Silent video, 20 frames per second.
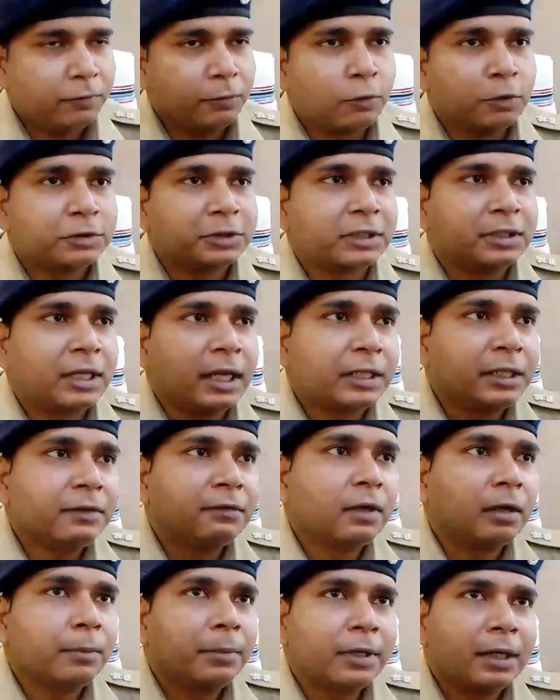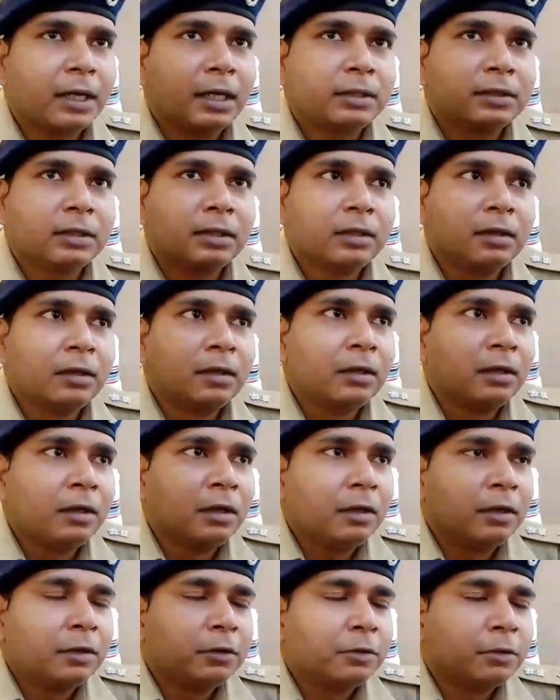फोर्स इत्यादि वहाँ पर गया था
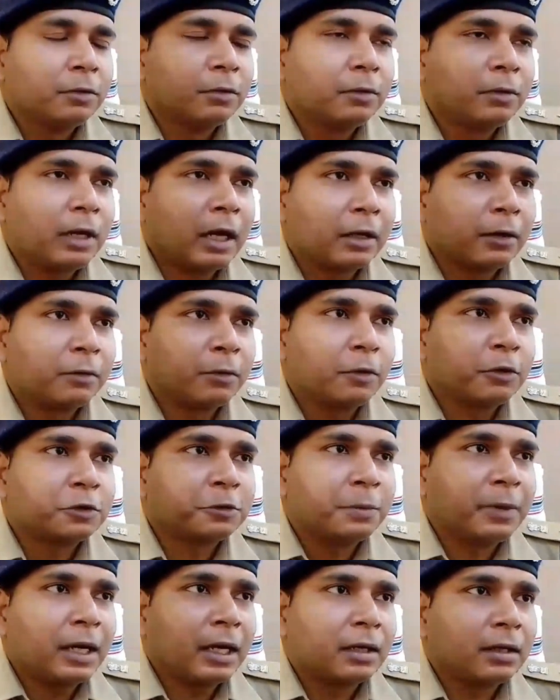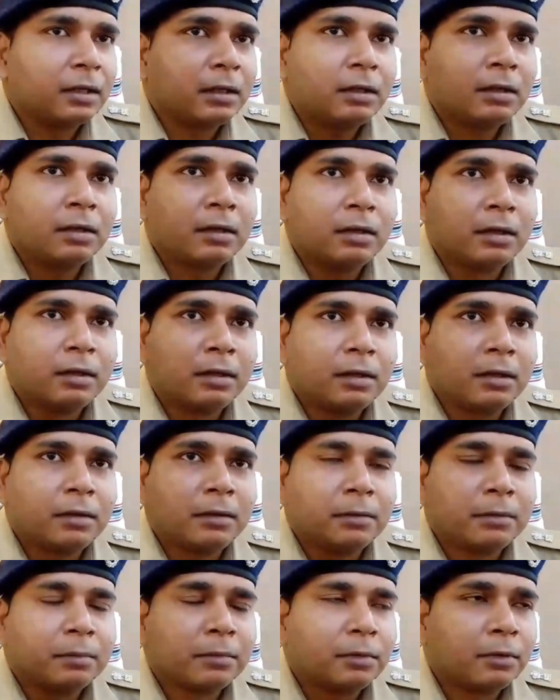तो आक्रोश में आकर
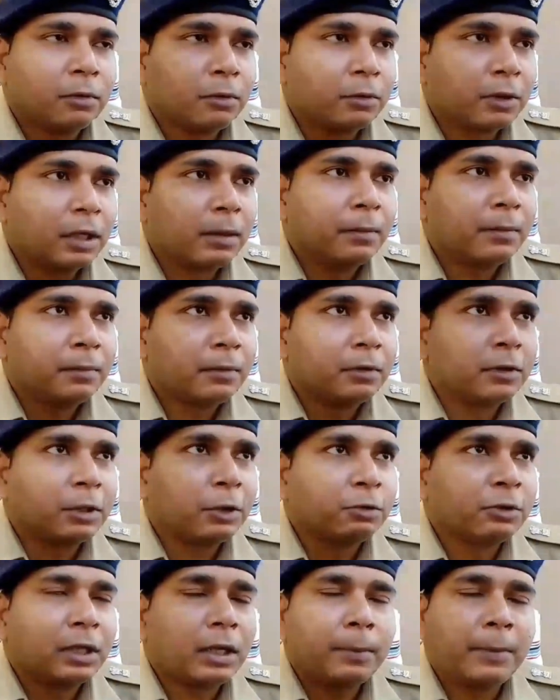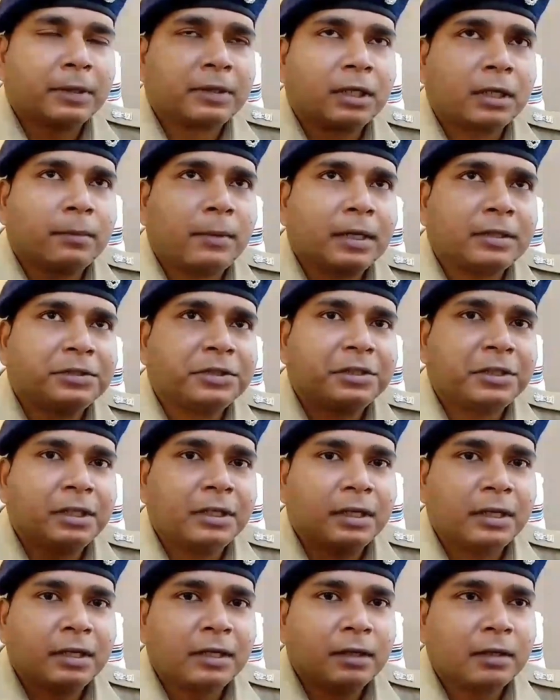उनके उनके द्वारा पत्थरबाजी
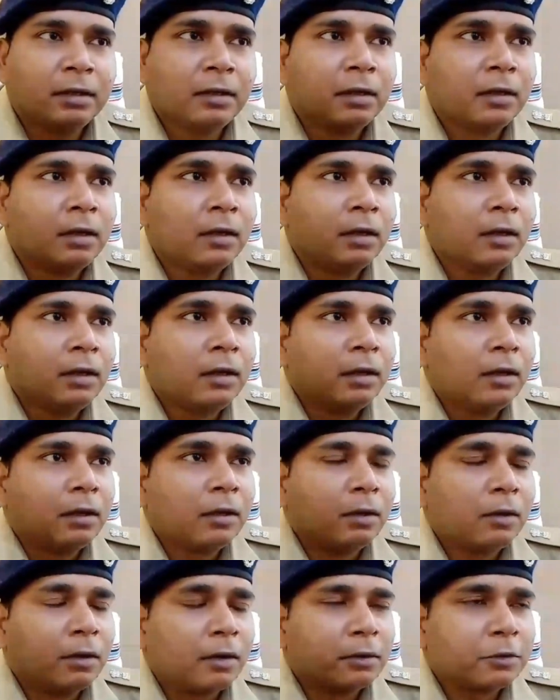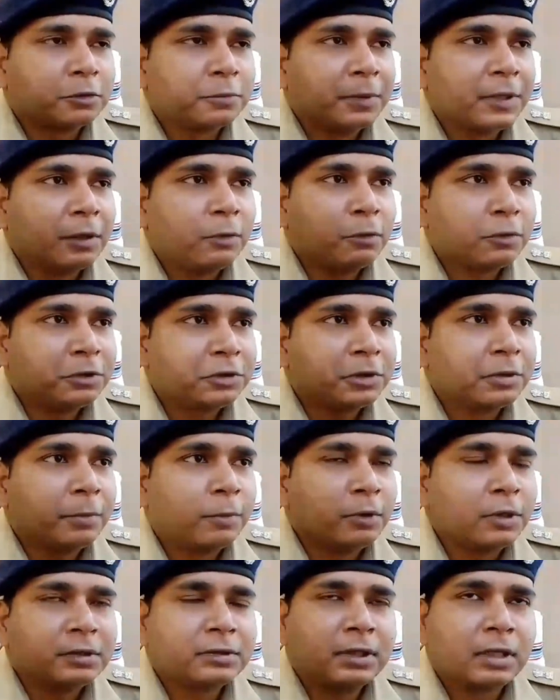की गई है और उसमें कुछ
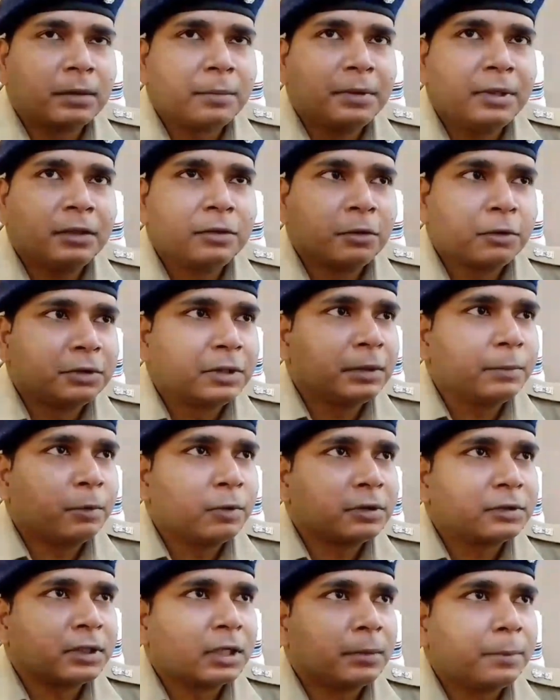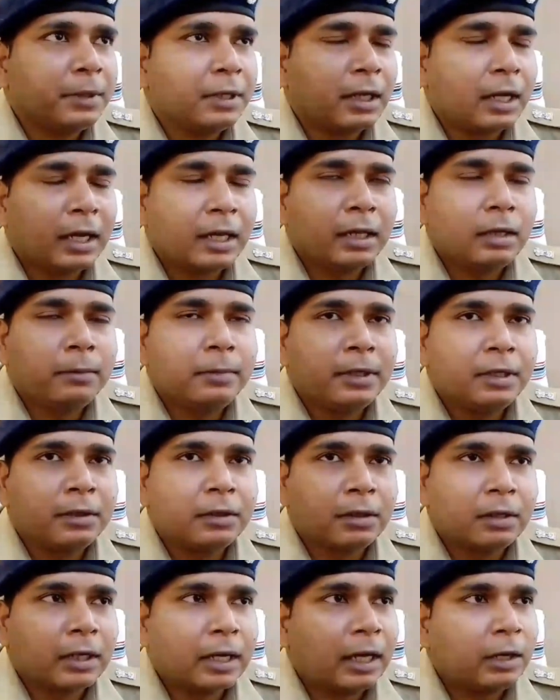पुलिसकर्मी दो तीन पुलिसकर्मी घायल भी
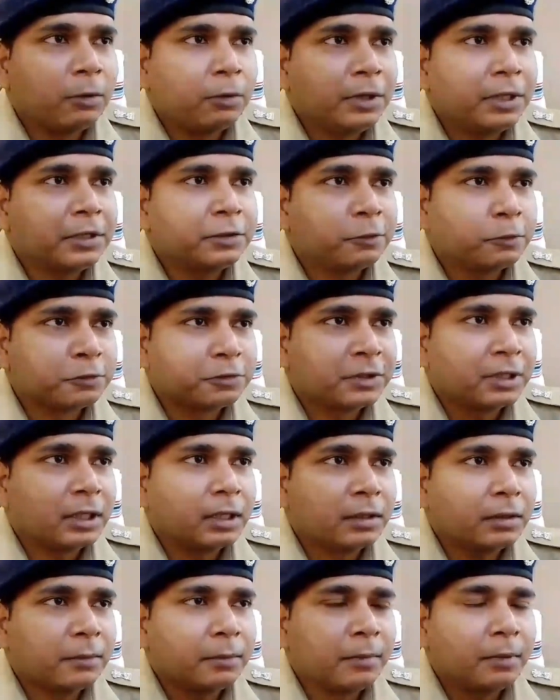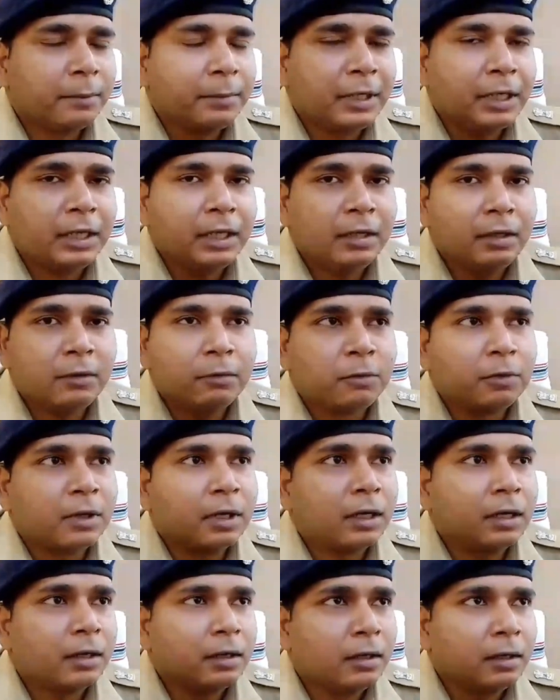घायल होने की सूचना मिली है
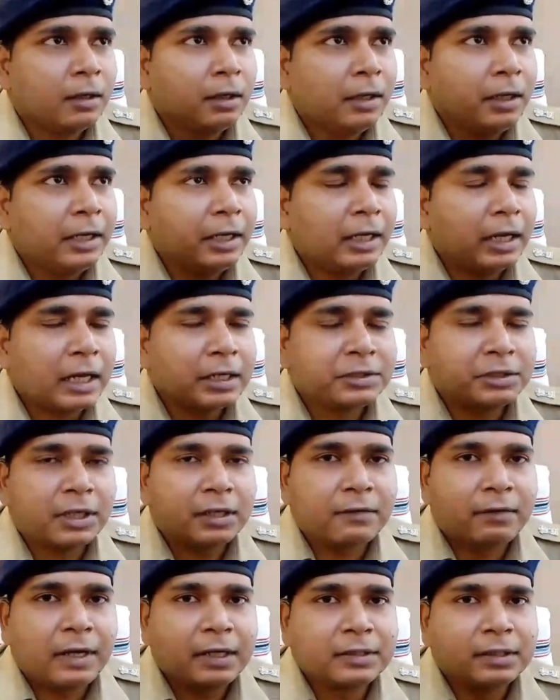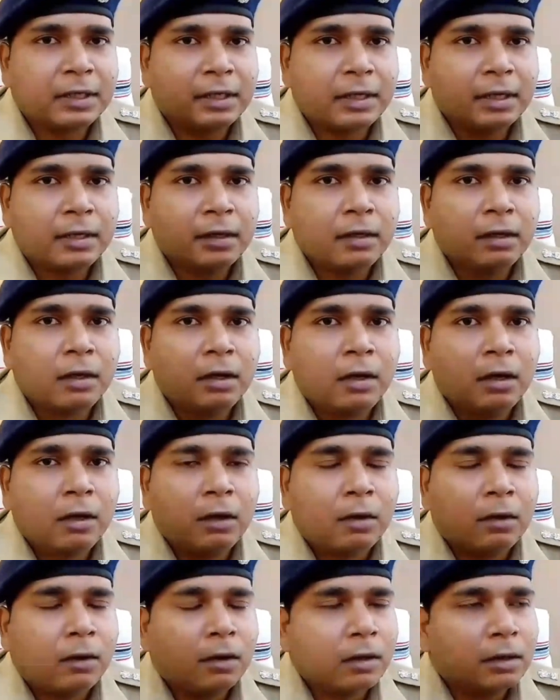उनका इलाज करवाया जा रहा है
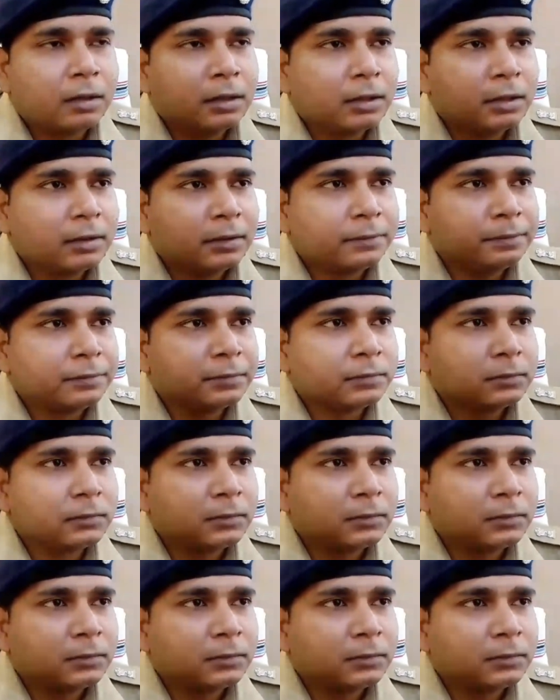और